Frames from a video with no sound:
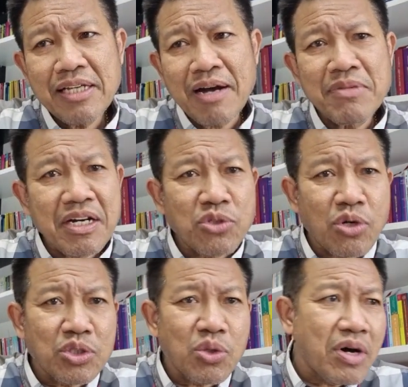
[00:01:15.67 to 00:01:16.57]
ทำเรื่อง
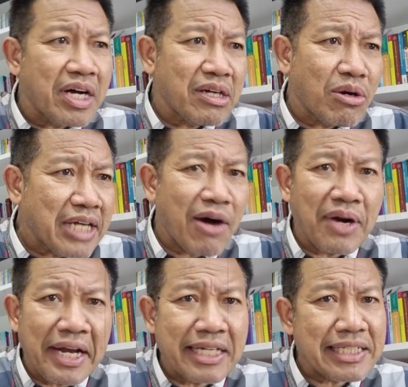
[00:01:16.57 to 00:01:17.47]
ชั่วๆเทาๆ
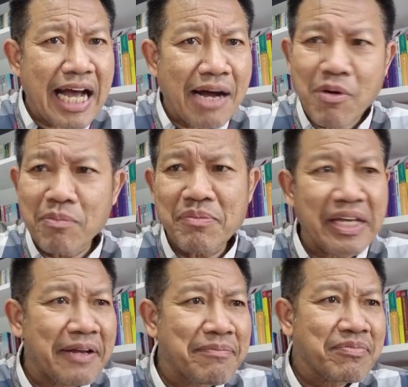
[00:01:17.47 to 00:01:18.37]
อะไรต่างๆผมไม่มี